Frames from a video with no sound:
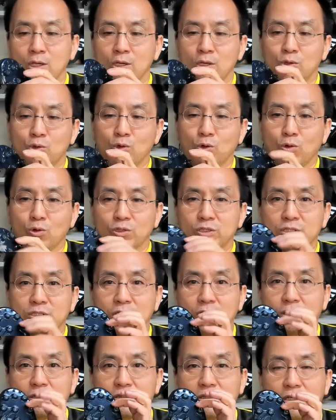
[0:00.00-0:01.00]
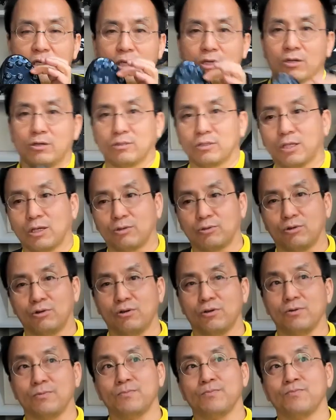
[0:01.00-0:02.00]
요 스터드의
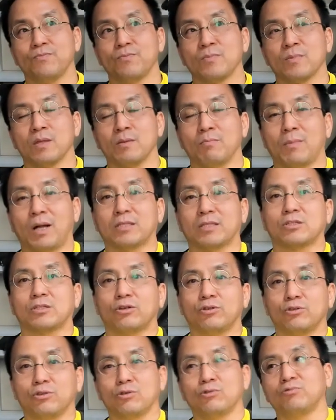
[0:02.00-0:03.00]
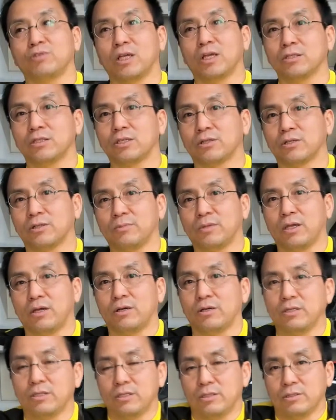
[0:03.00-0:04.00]
형태도 마치 천연구장처럼
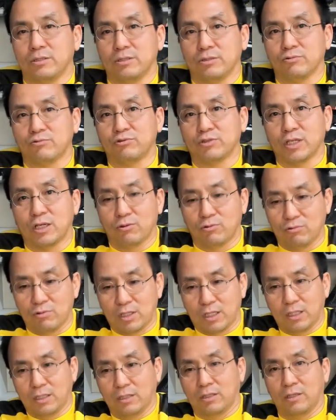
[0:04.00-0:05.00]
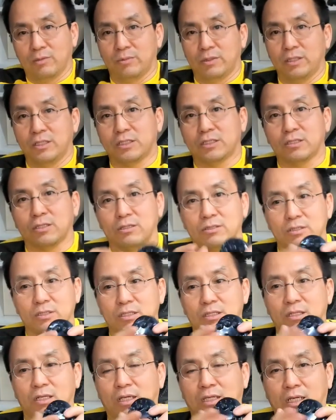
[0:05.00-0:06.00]
되어 있는 구장으로 가게 되면 이 스터드
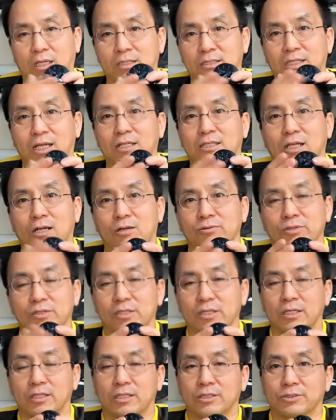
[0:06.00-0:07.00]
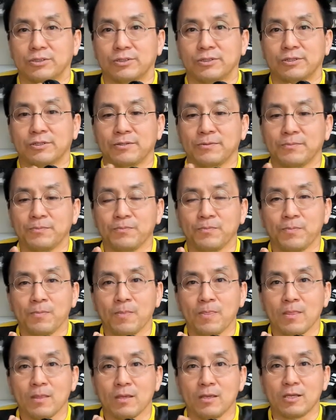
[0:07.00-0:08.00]
길이가 약간 짧다고 느끼게 되죠.
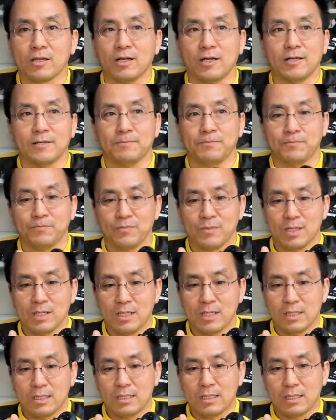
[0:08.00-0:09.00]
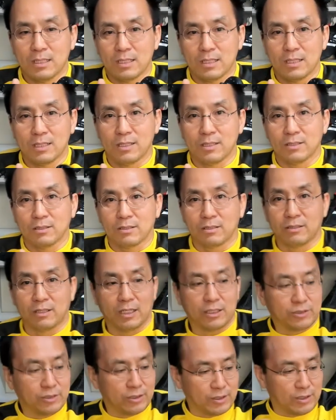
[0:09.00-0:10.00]
그러니까 어,
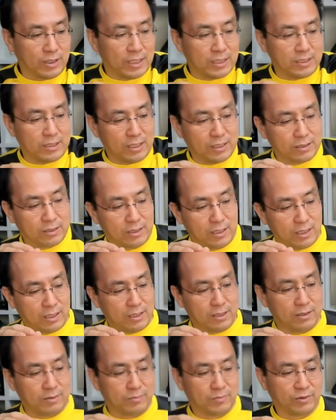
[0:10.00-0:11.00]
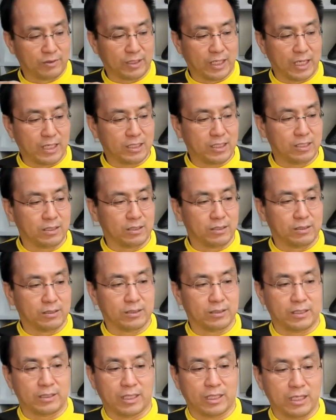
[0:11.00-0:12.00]
그래서 아디다스나 뭐 나이키는
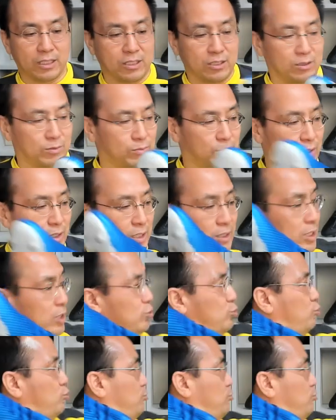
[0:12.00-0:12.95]
이제 나이키는 뭐 애당초